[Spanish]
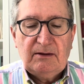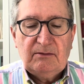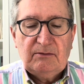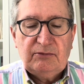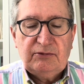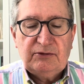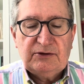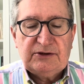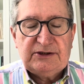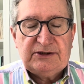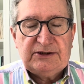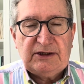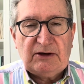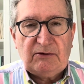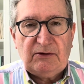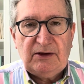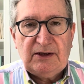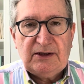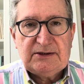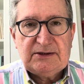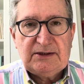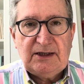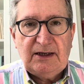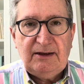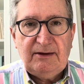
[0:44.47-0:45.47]
pues desarrolla en
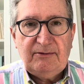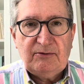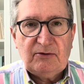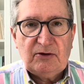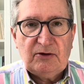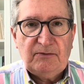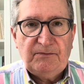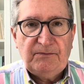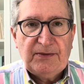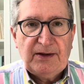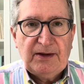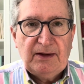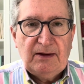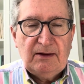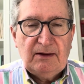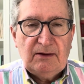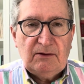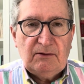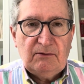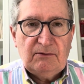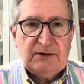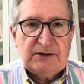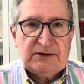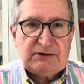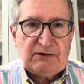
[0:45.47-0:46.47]
este libro
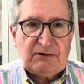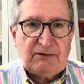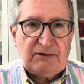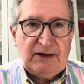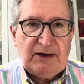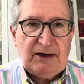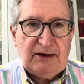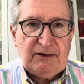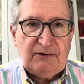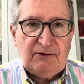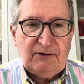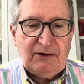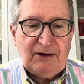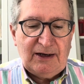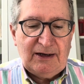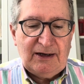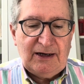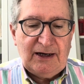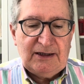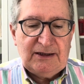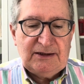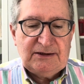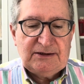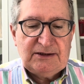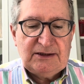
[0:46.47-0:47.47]
un extraordinario
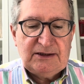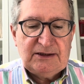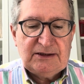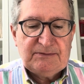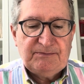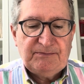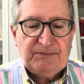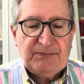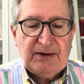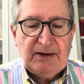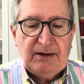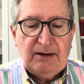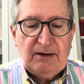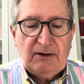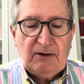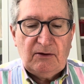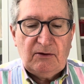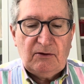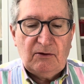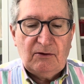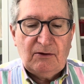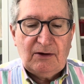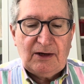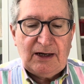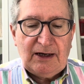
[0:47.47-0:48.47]
análisis
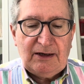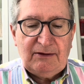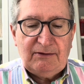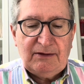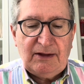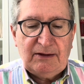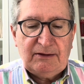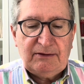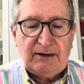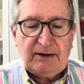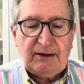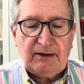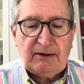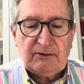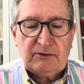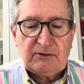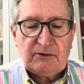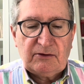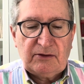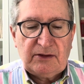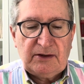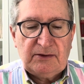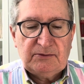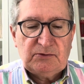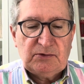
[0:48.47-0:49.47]
con claridad y rigor
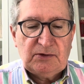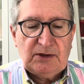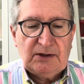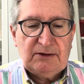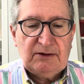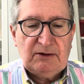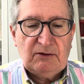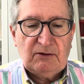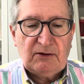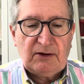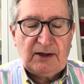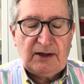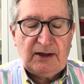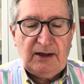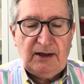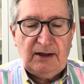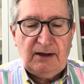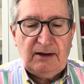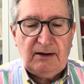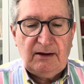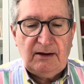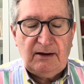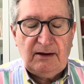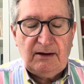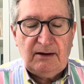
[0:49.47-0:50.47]
conceptual de lo que
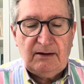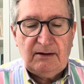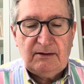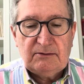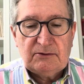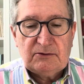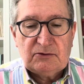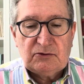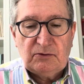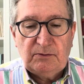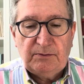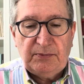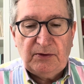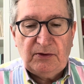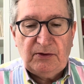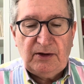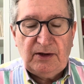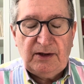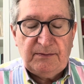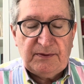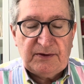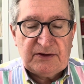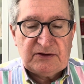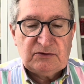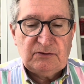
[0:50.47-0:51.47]
eh, supone y
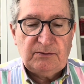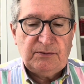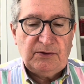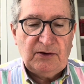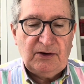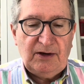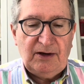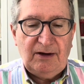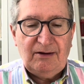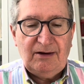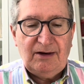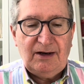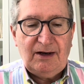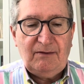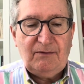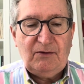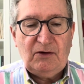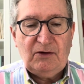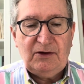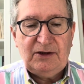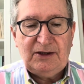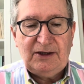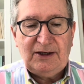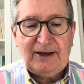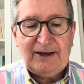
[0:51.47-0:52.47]
presupone la
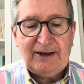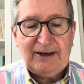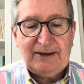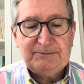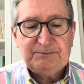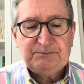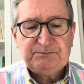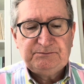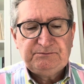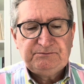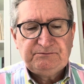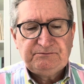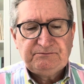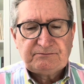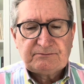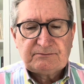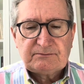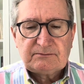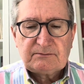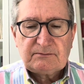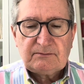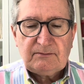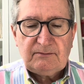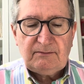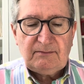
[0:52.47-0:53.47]
bioética.
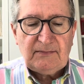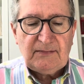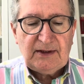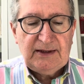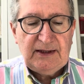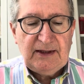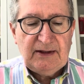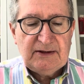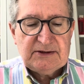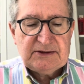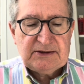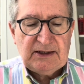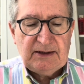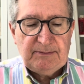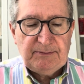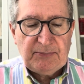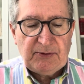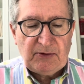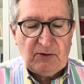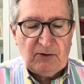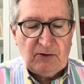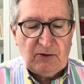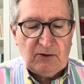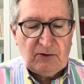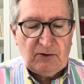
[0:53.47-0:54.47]
Ya desde el
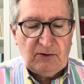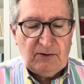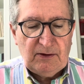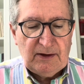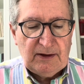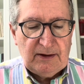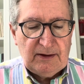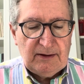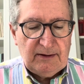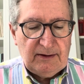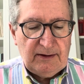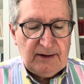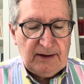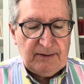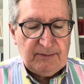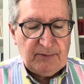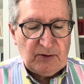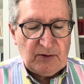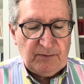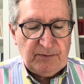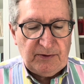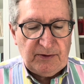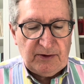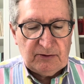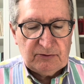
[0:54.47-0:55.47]
prólogo, el
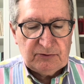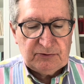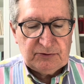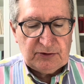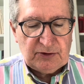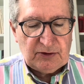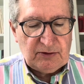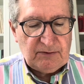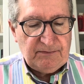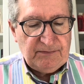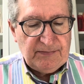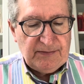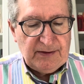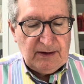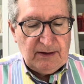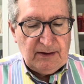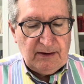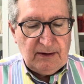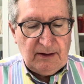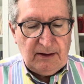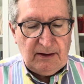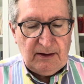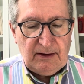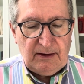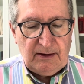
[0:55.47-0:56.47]
propio autor
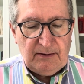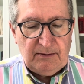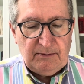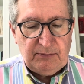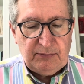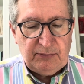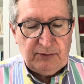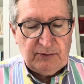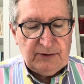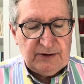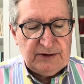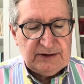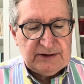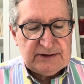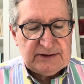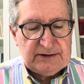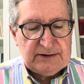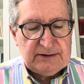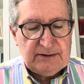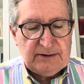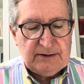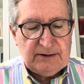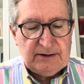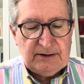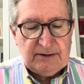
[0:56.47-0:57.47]
eh, pues
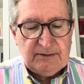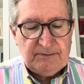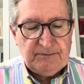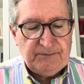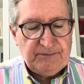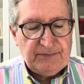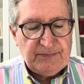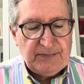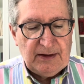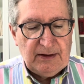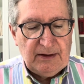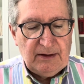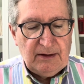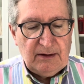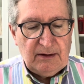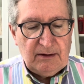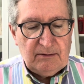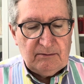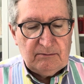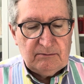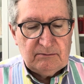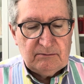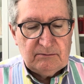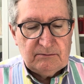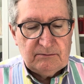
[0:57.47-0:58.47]
eh,
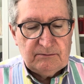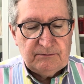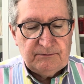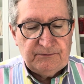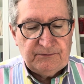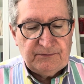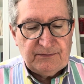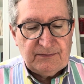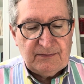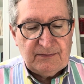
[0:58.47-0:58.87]
mm,